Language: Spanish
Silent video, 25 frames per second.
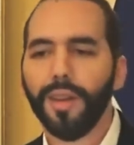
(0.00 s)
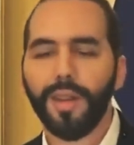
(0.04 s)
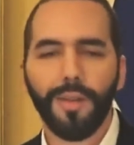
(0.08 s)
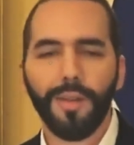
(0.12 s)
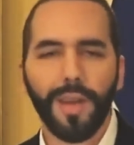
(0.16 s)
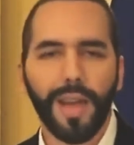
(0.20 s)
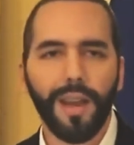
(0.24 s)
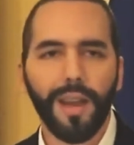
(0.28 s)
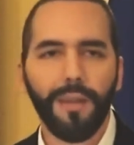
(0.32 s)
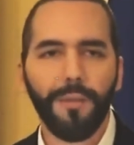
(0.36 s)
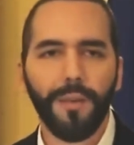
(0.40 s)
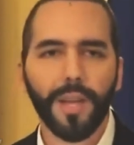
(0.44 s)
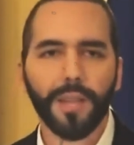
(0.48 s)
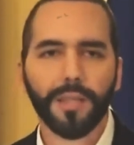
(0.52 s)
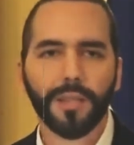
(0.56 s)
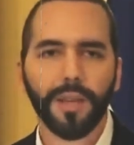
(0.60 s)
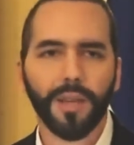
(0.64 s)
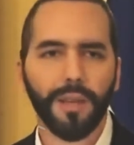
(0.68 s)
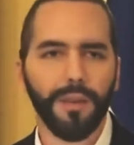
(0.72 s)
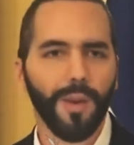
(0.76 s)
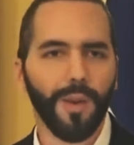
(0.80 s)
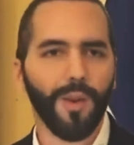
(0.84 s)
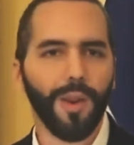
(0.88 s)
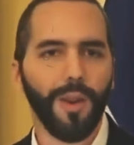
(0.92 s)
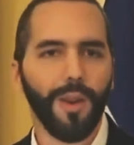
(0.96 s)
Y veo la
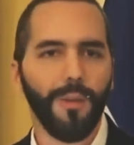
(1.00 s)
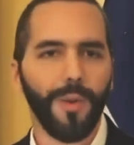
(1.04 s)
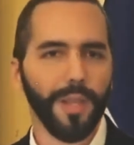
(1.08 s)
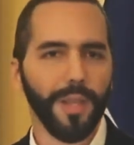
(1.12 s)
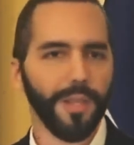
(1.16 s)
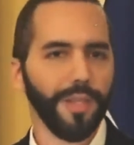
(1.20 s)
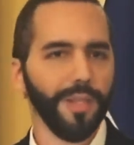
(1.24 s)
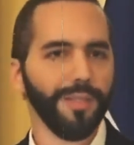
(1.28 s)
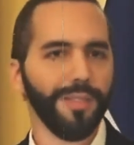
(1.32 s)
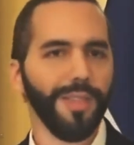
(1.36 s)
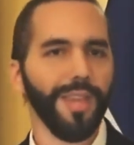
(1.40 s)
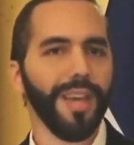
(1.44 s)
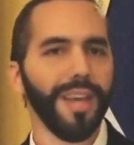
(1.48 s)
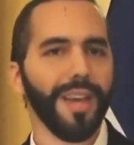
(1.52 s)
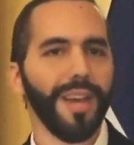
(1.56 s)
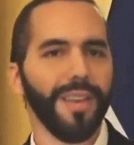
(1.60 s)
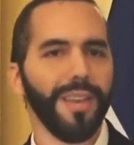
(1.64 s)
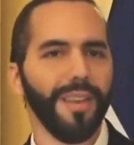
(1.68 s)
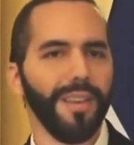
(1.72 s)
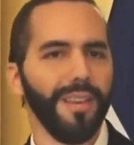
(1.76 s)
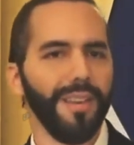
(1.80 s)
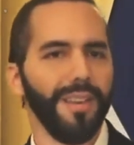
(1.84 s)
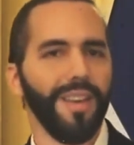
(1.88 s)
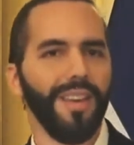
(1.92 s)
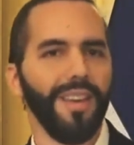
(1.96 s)
fecha. Y veo la fecha, sí,
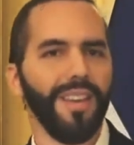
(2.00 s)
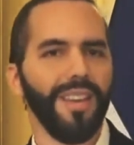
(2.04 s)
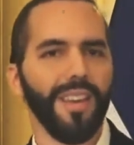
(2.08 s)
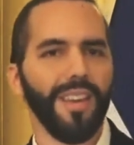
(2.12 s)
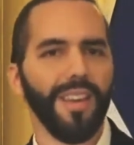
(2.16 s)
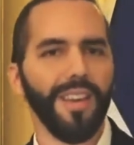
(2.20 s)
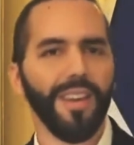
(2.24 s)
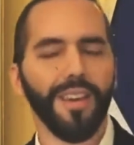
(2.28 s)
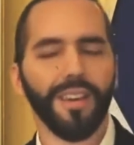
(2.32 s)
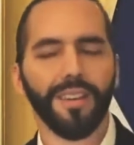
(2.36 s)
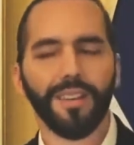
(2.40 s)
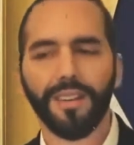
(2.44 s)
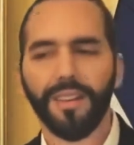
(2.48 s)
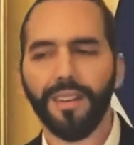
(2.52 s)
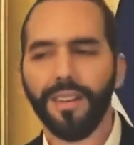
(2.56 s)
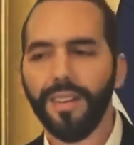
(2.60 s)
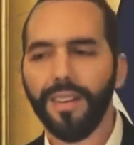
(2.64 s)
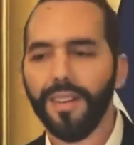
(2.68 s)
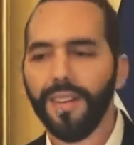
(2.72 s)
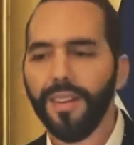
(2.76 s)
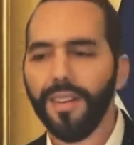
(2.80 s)
era era de ayer.